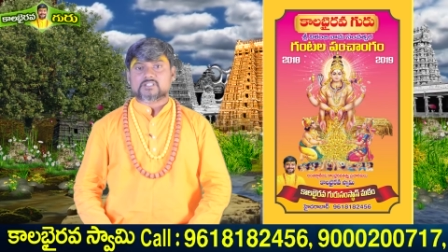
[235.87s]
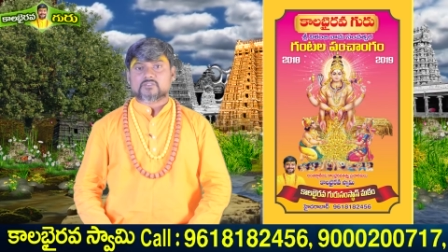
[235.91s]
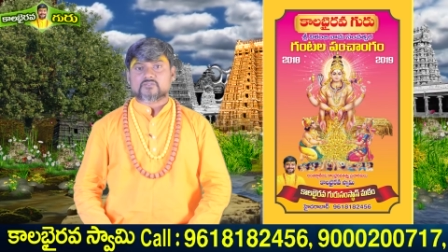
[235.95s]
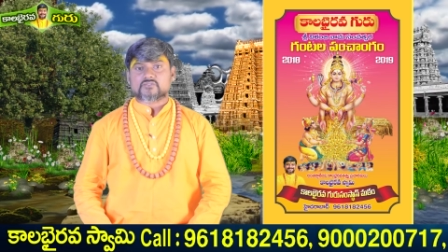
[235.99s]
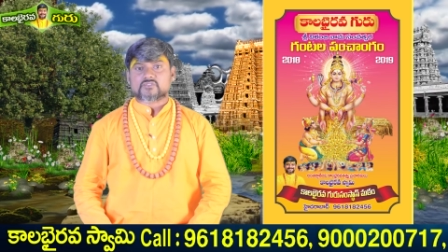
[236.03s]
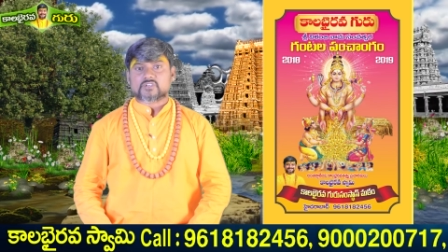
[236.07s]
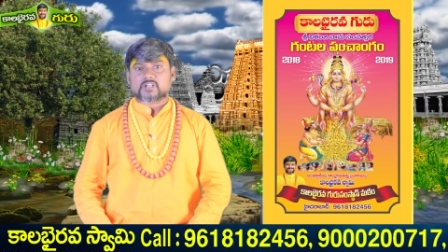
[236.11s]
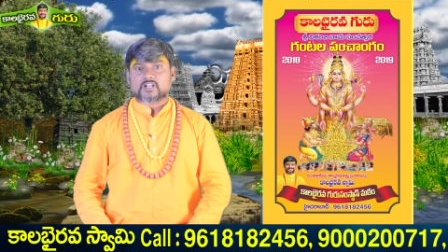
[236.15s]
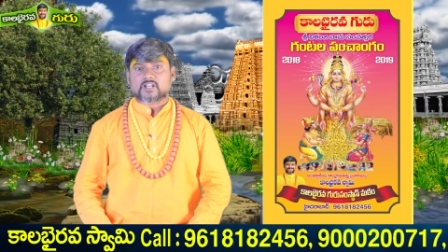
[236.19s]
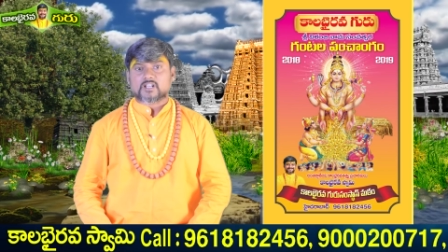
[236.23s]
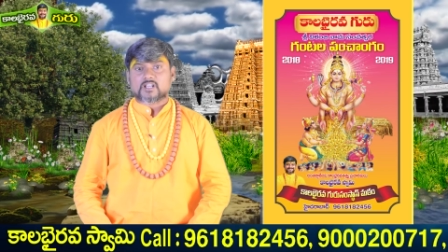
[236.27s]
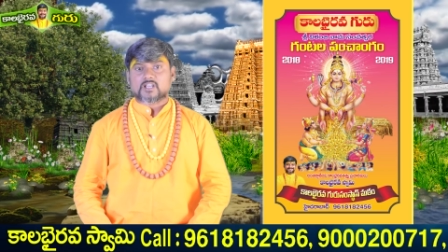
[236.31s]

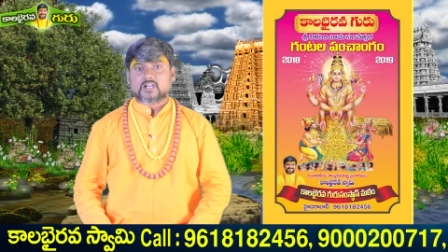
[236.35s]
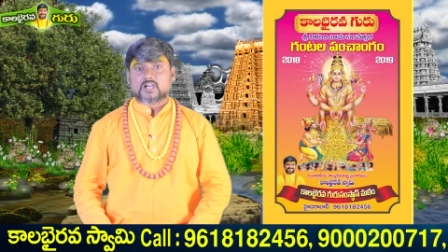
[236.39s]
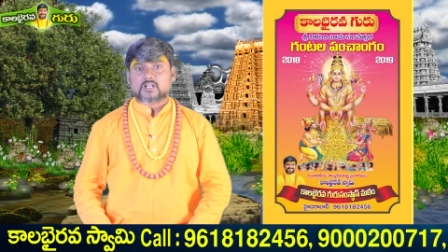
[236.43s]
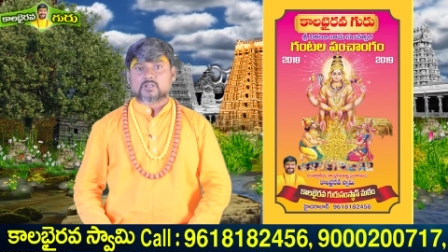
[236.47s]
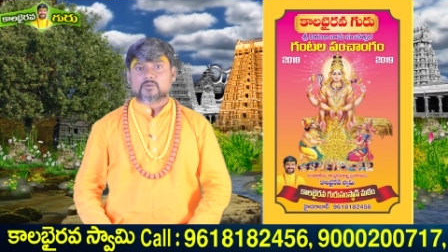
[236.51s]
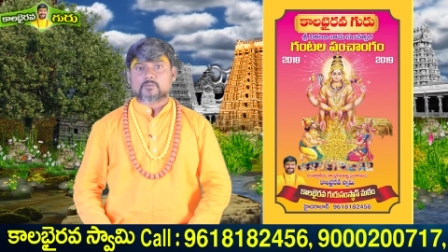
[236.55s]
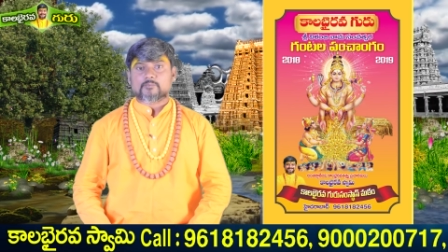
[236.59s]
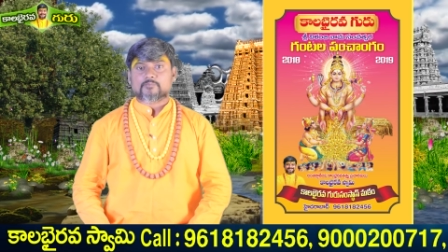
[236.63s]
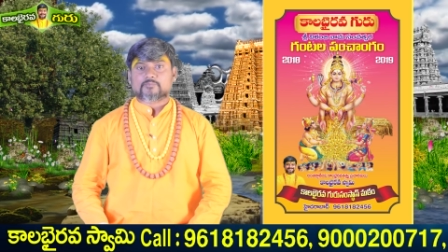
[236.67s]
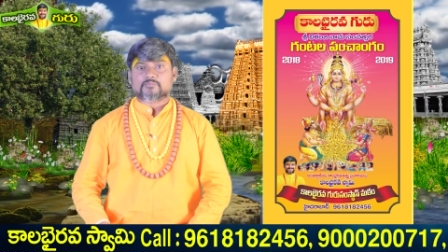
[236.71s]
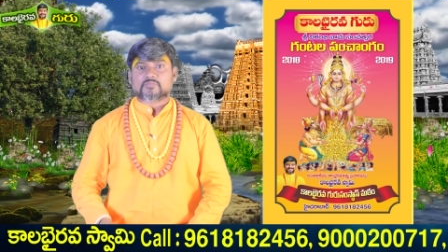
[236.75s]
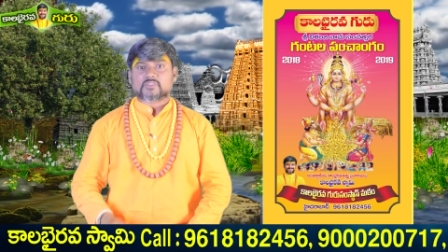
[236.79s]
సంవత్సరానికి
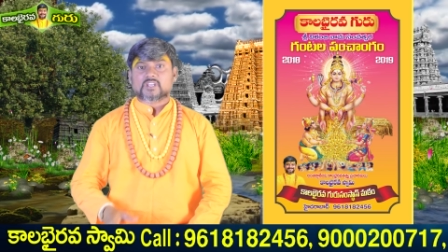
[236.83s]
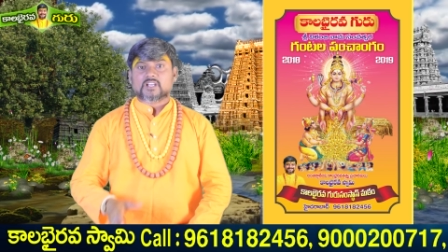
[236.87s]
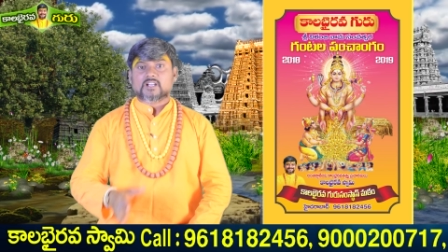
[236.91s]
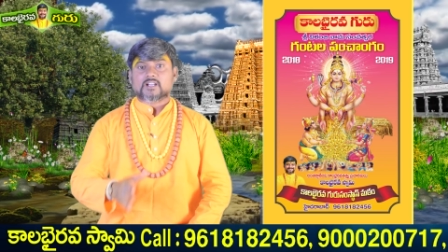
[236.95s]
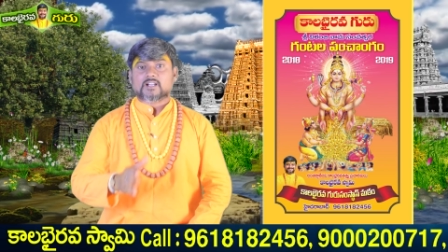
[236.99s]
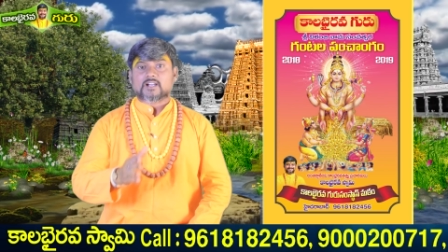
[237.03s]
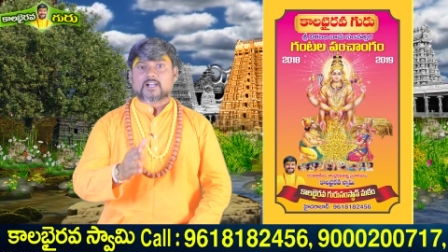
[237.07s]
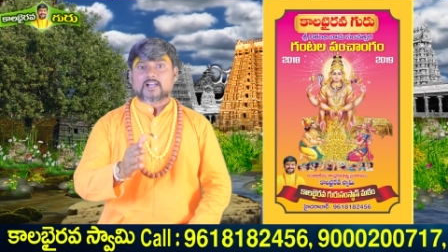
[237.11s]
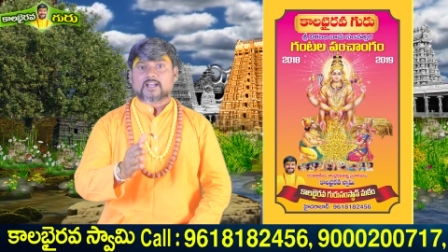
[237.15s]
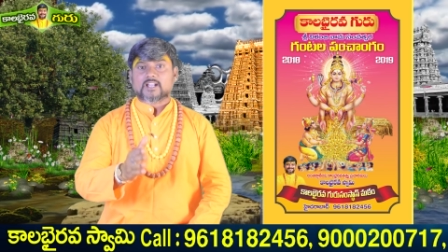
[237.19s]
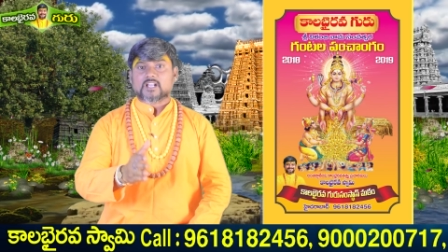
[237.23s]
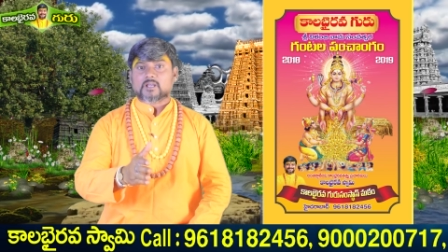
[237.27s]
గాను
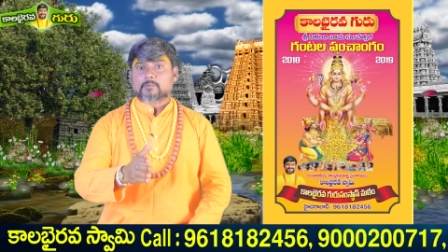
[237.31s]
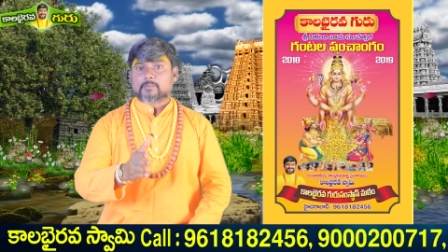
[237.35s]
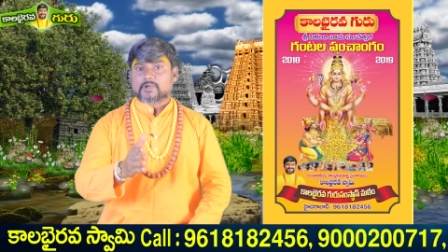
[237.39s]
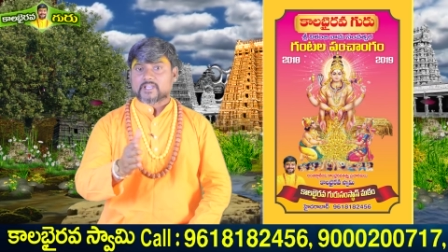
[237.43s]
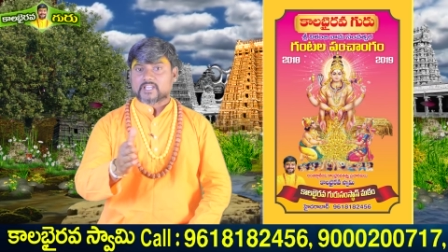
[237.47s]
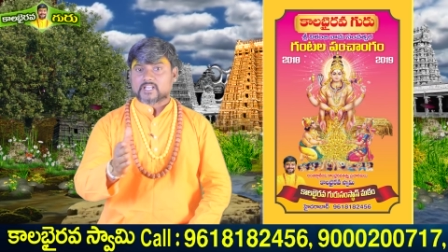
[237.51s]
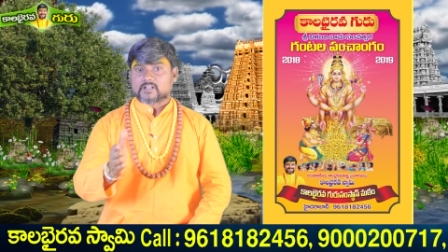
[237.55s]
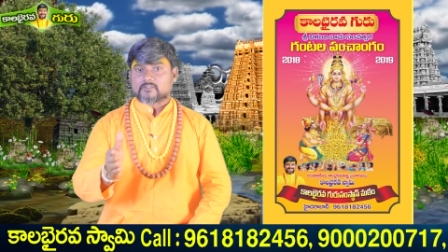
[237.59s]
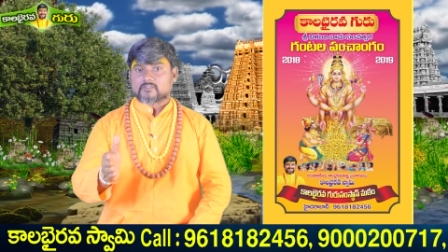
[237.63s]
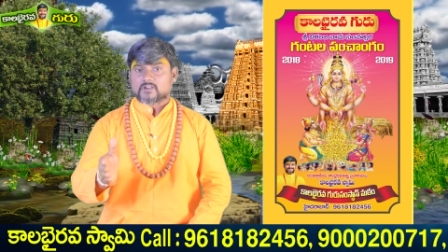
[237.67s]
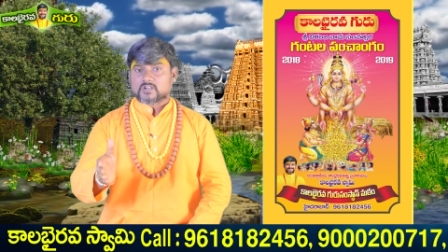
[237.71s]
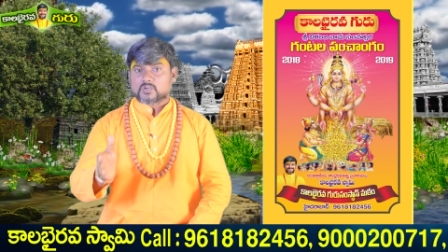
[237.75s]

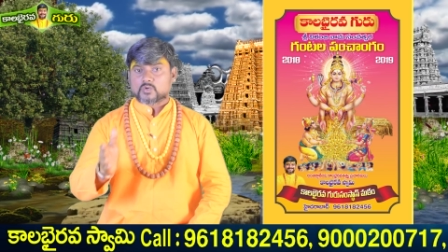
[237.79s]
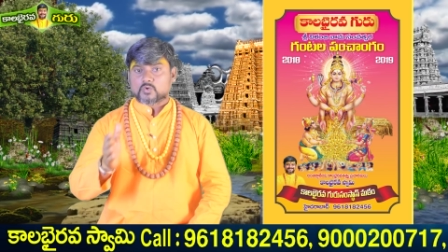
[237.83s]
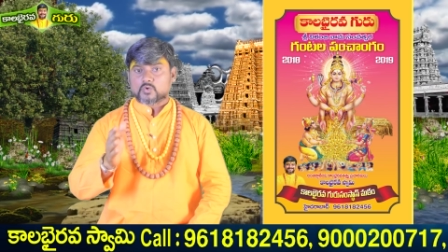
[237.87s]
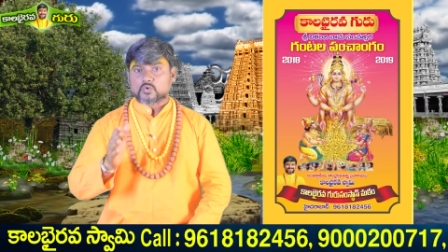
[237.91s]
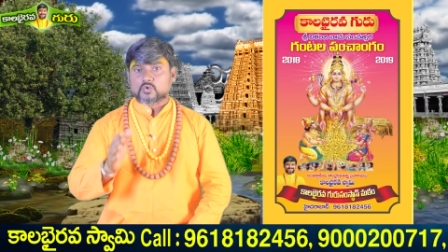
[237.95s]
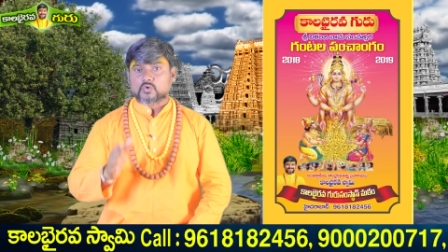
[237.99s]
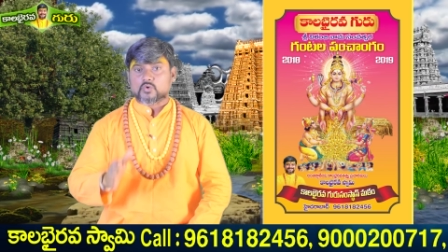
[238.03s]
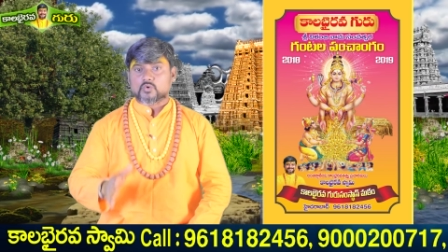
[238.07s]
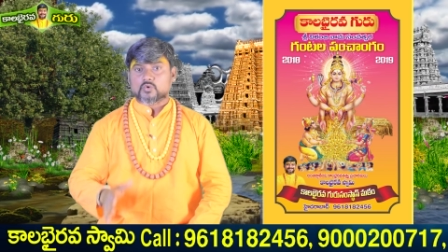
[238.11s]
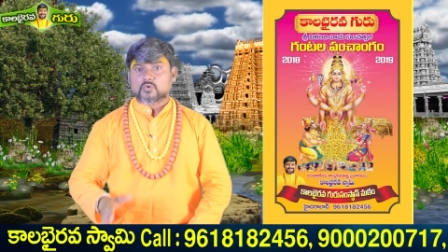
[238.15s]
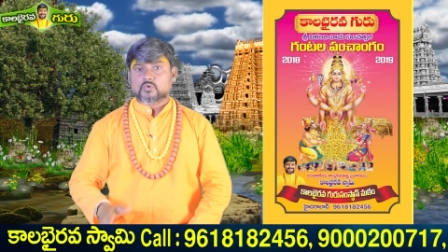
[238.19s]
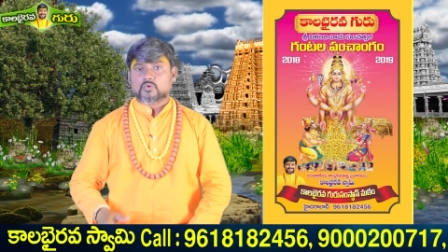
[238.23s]
కాలభైరవ
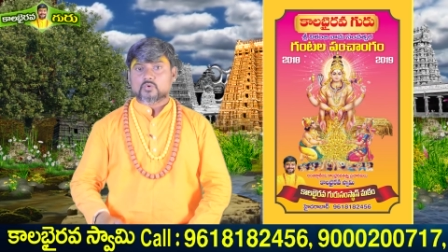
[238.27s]
గురు